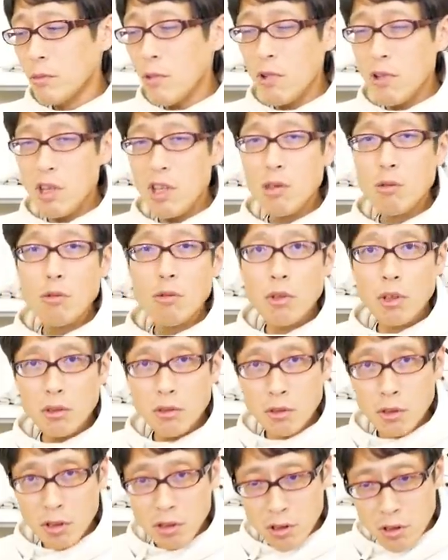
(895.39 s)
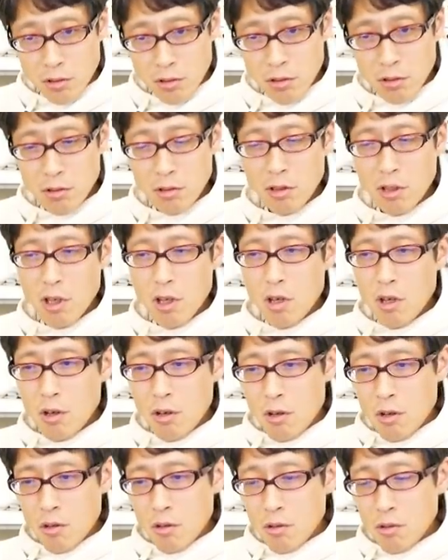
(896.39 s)
できんのかって話です。
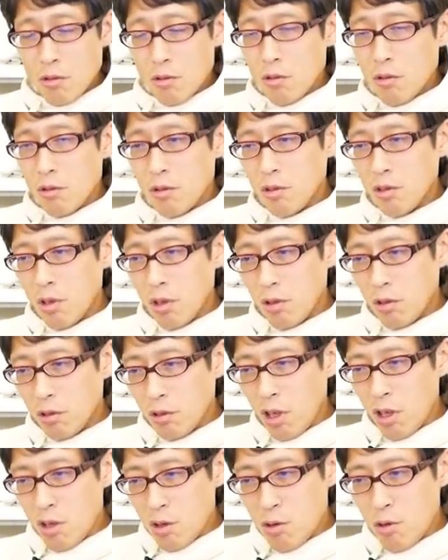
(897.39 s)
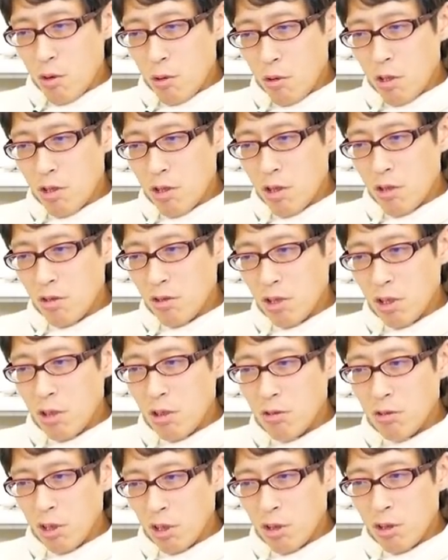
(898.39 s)
絶対昭和シェル石
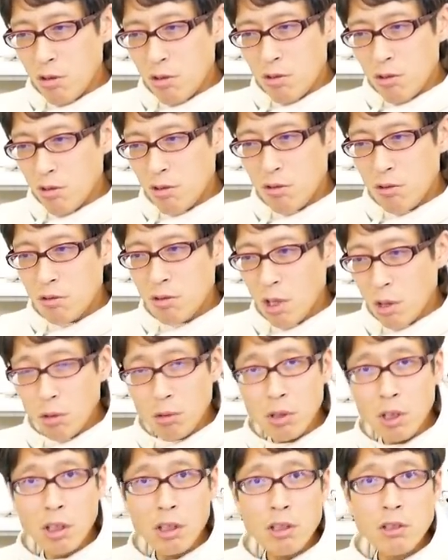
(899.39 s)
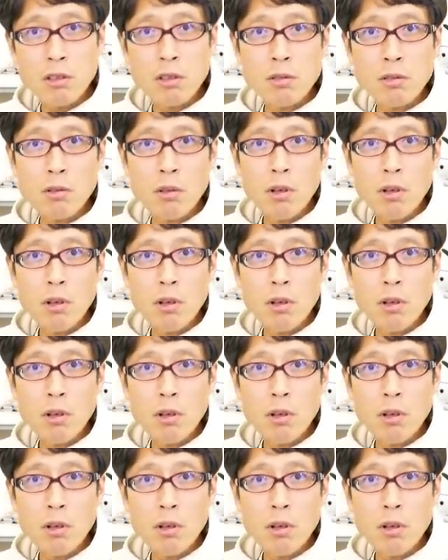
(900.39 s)
油で給油すんなよって話です